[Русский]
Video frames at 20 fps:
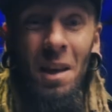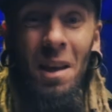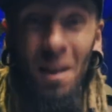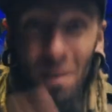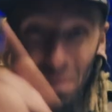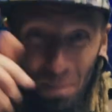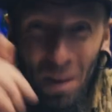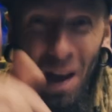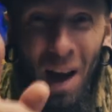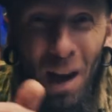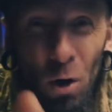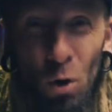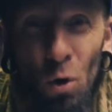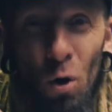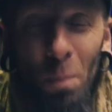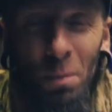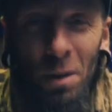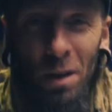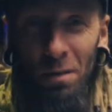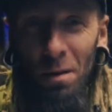И
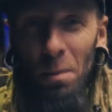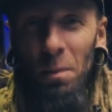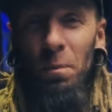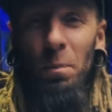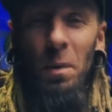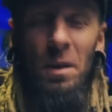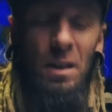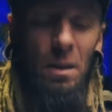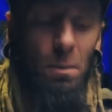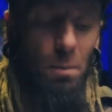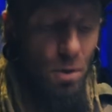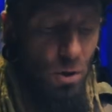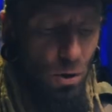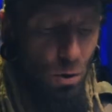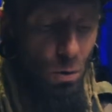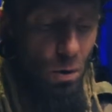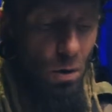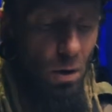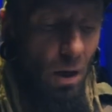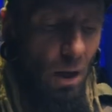огромное вам спасибо,
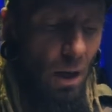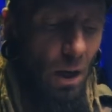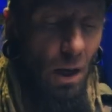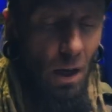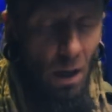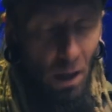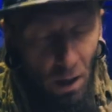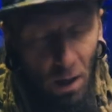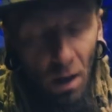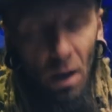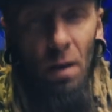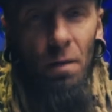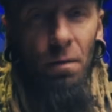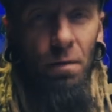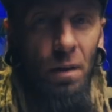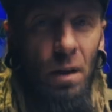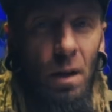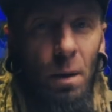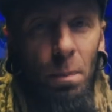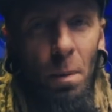что
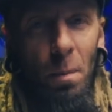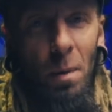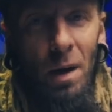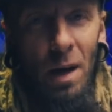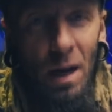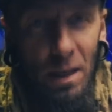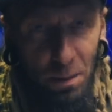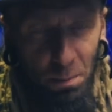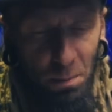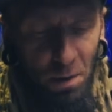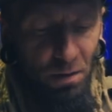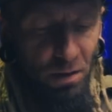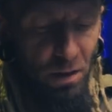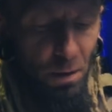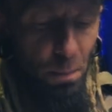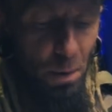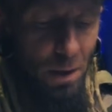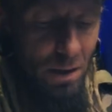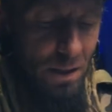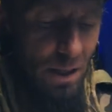вы помогаете мне в
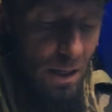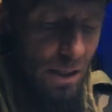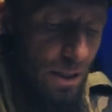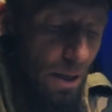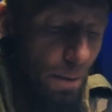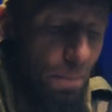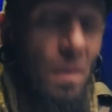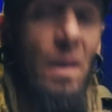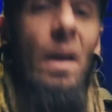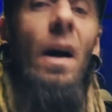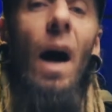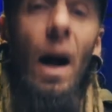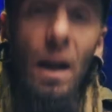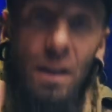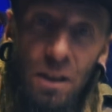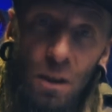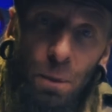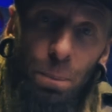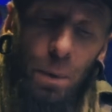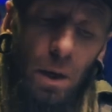этом процессе. А
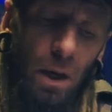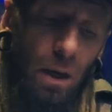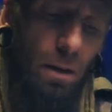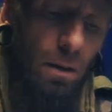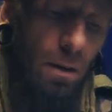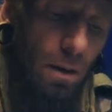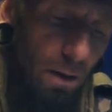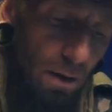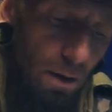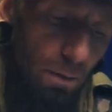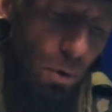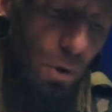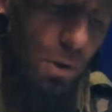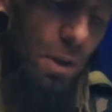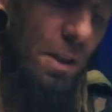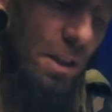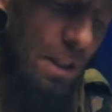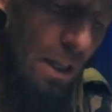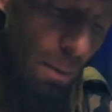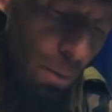теперь вот
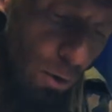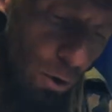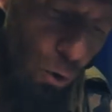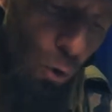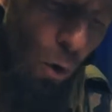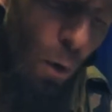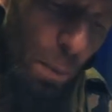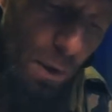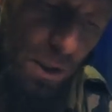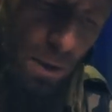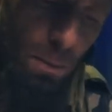к тем, кто по